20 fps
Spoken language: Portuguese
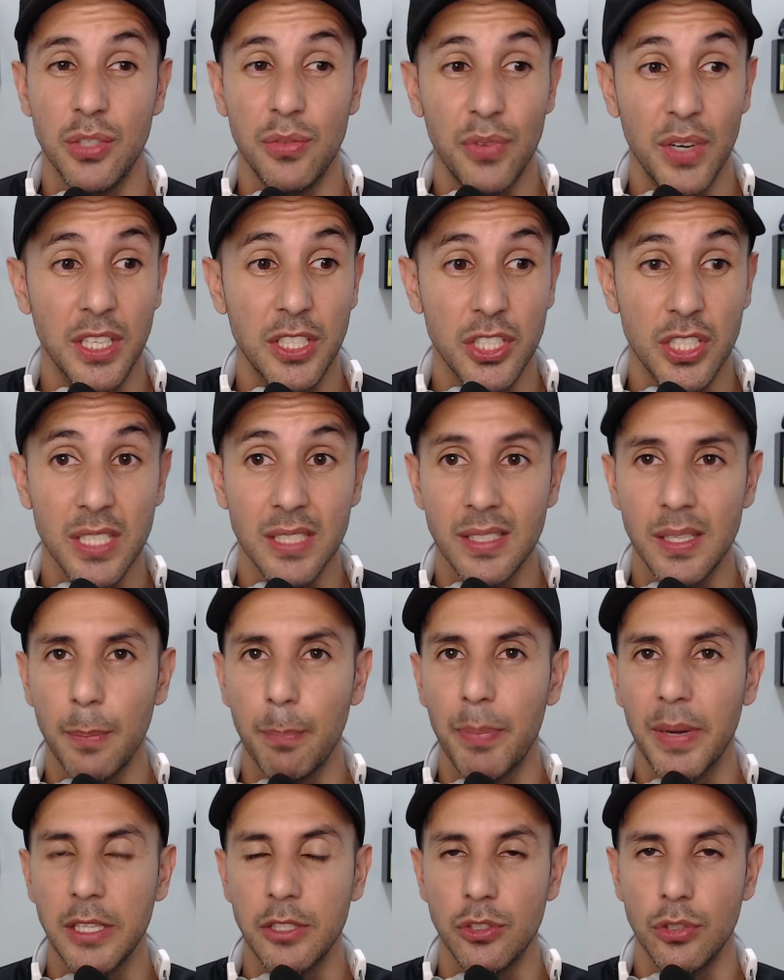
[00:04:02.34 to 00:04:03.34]
divertia e se
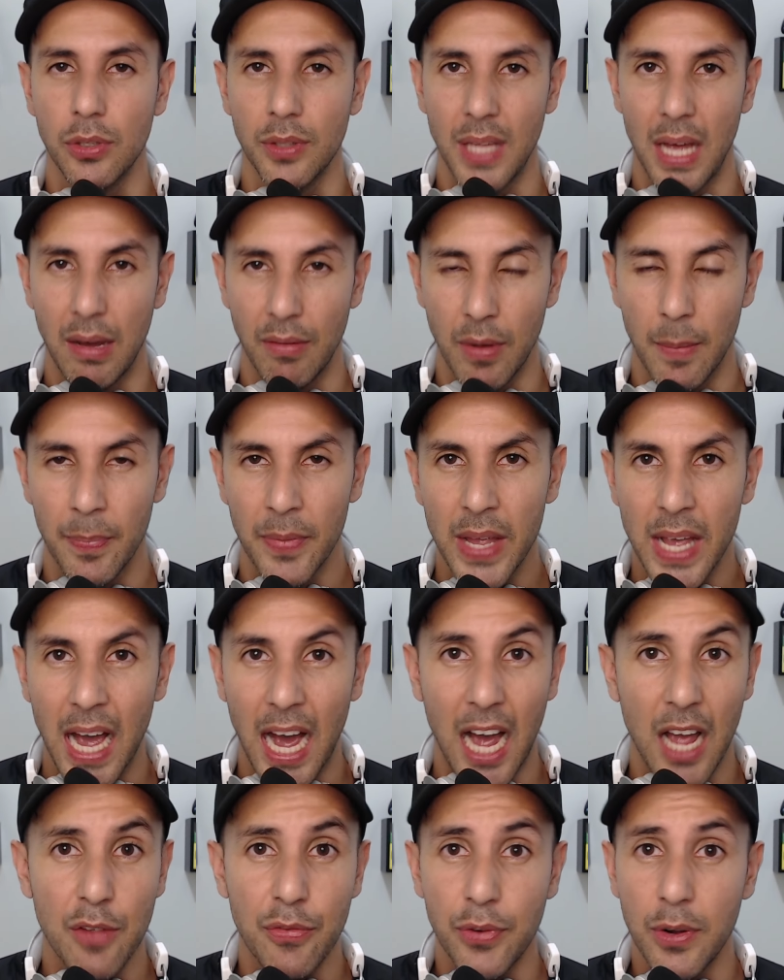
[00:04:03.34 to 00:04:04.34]
impressionava.
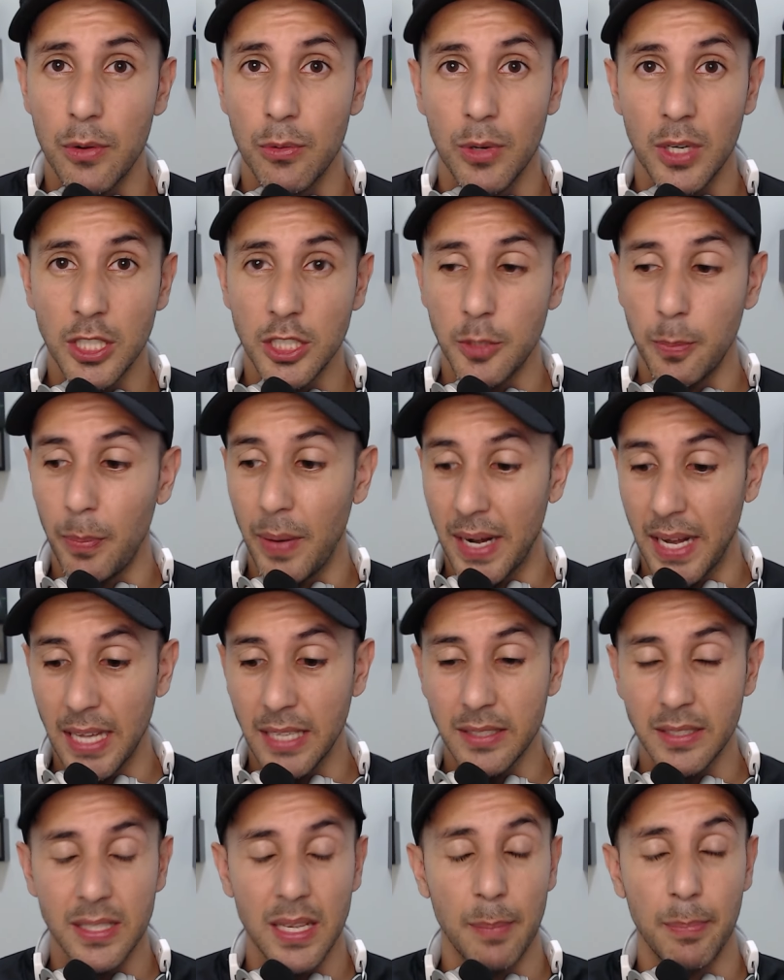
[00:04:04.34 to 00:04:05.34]
Hyper Rush
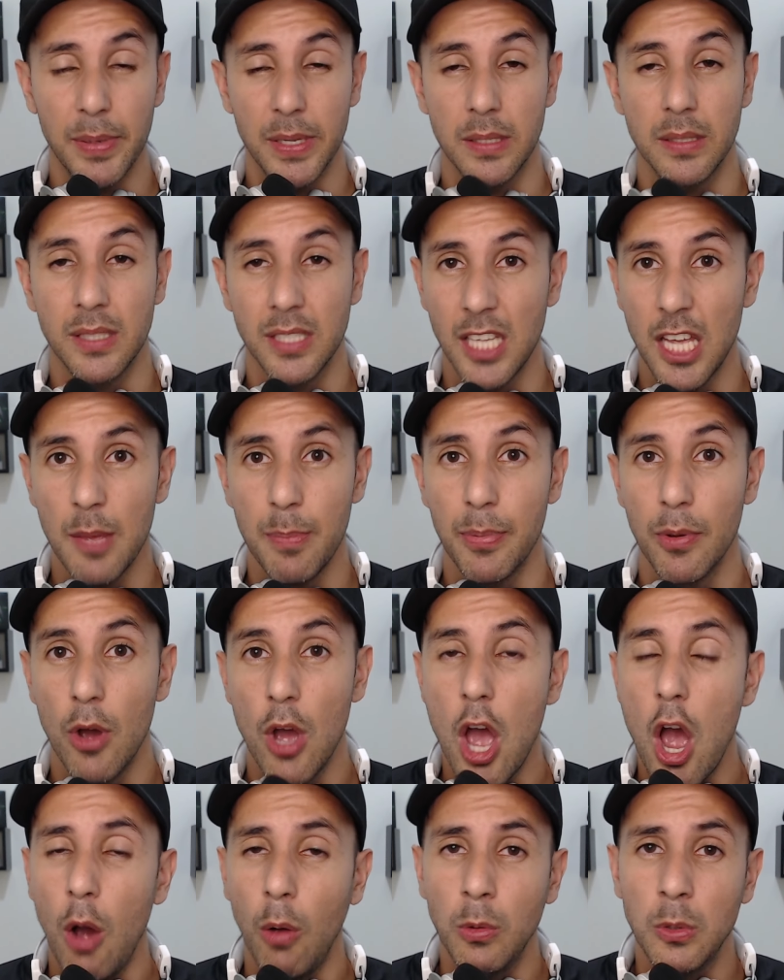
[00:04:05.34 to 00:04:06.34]
parece a princípio
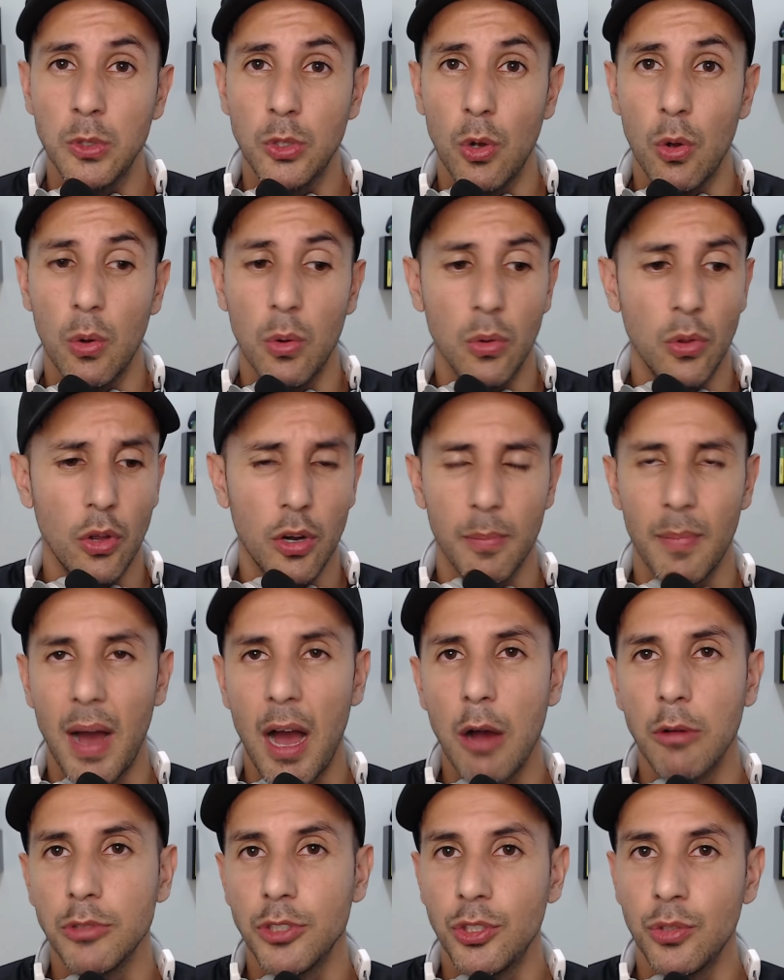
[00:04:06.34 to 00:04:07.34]
um jogo
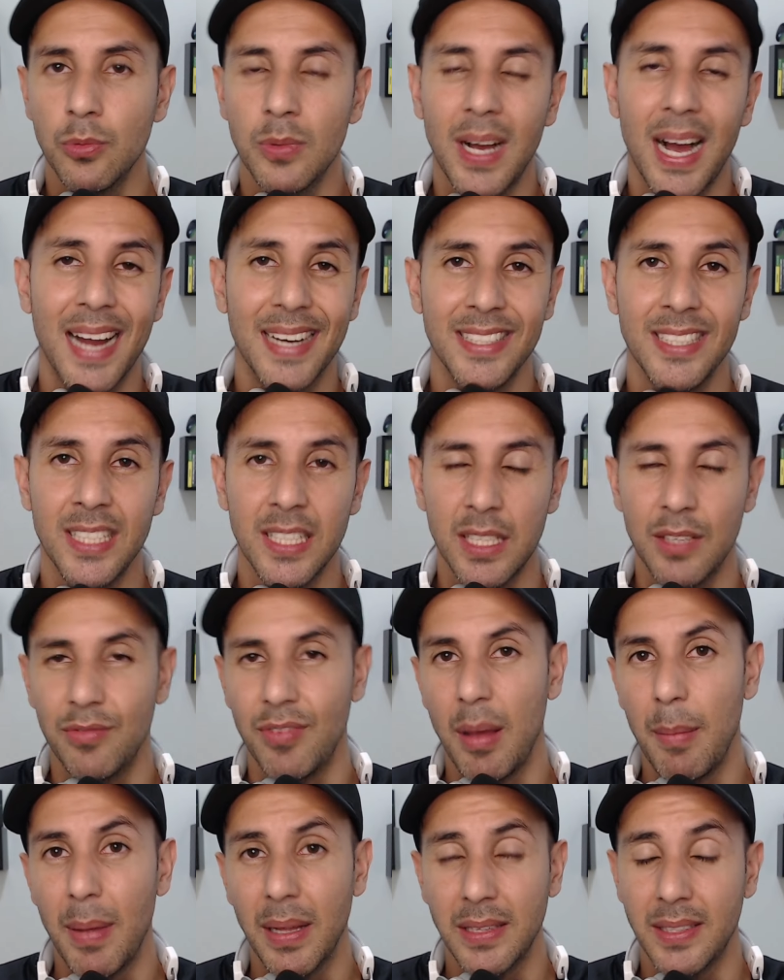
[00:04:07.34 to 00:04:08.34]
normal de um carinha que
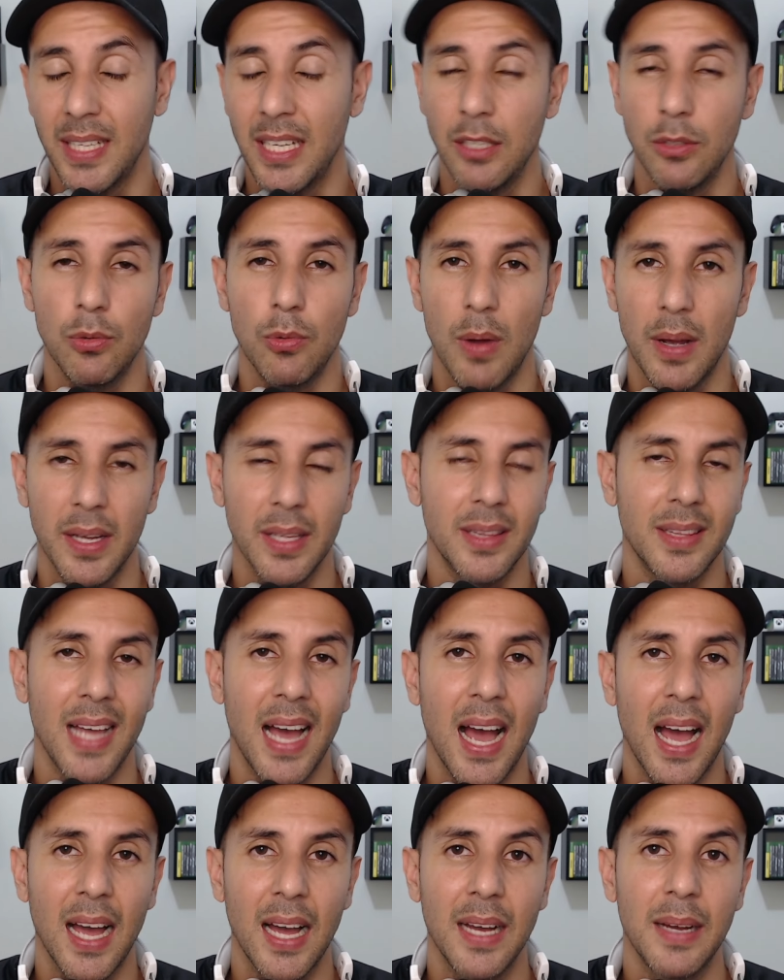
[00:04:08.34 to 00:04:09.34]
vai batendo com a
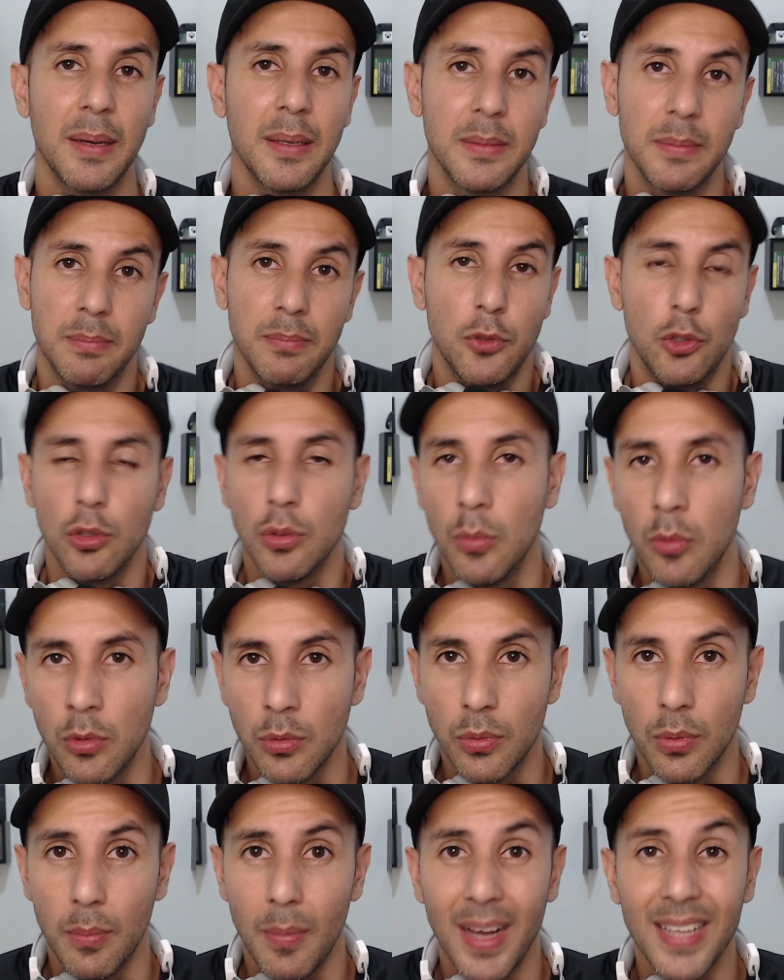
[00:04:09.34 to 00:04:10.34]
guitarra em todo
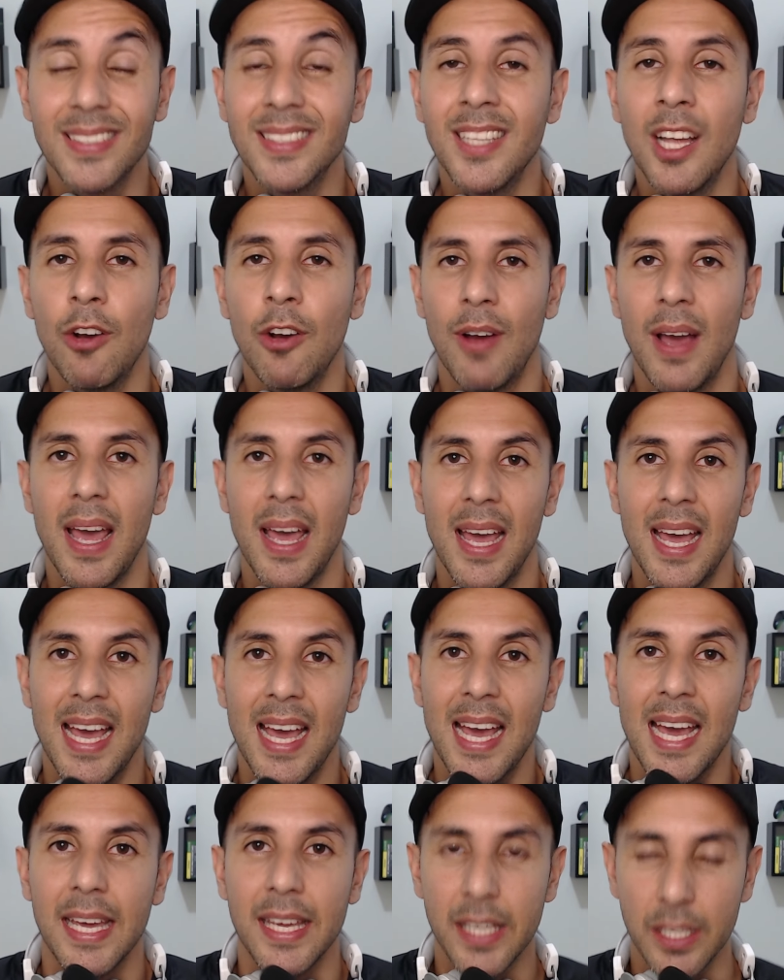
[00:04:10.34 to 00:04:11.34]
mundo, mas não é é
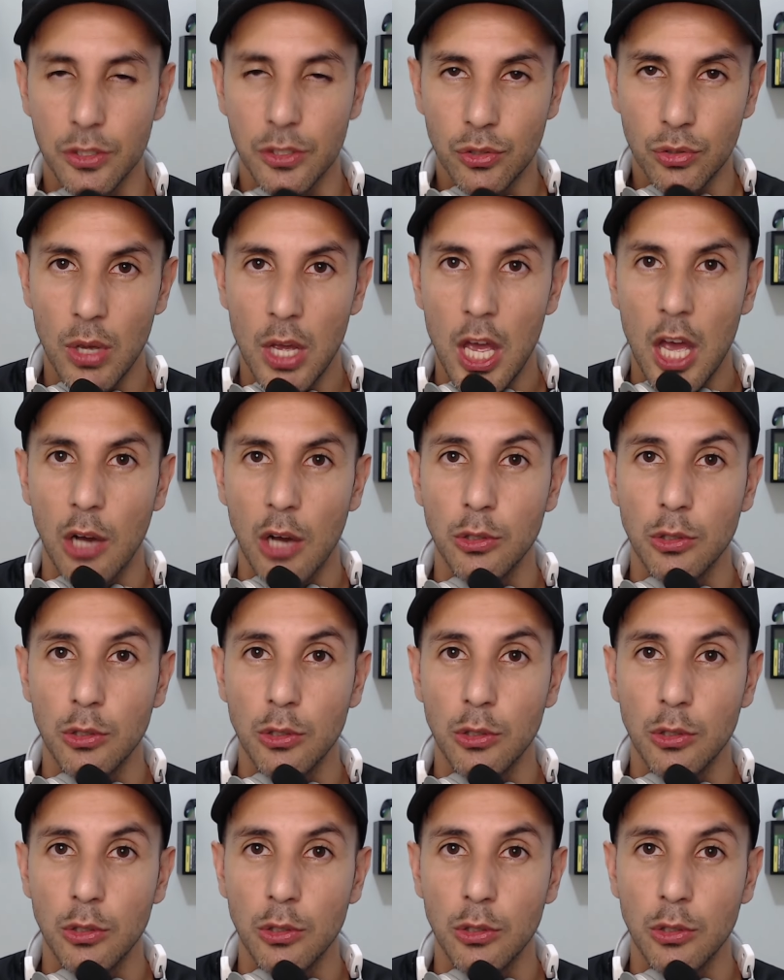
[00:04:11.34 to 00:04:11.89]
isso.